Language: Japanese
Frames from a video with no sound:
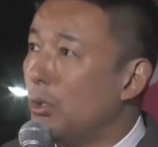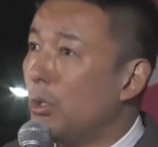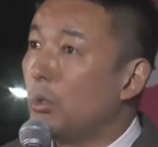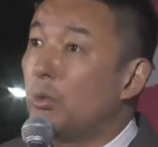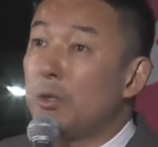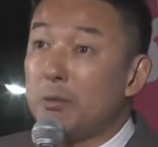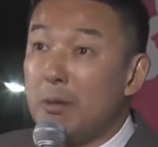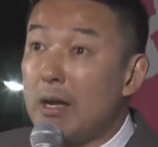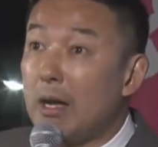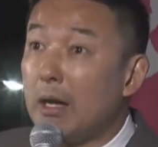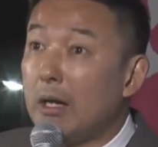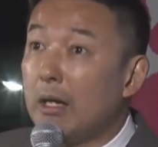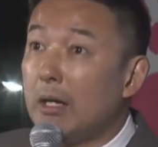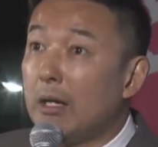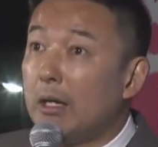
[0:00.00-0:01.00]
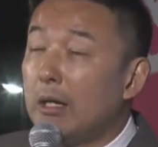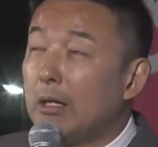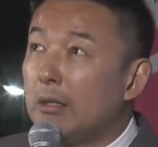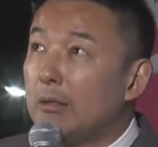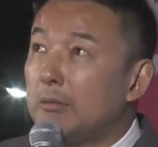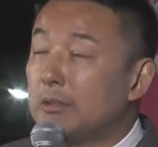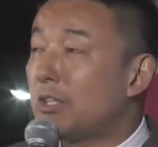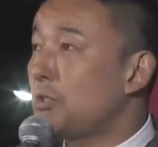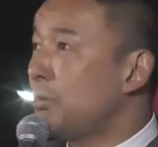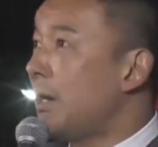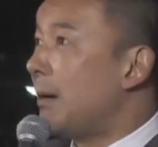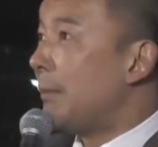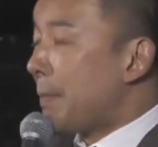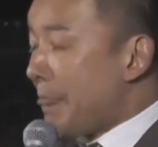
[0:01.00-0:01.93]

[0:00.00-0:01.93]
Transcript: これは私は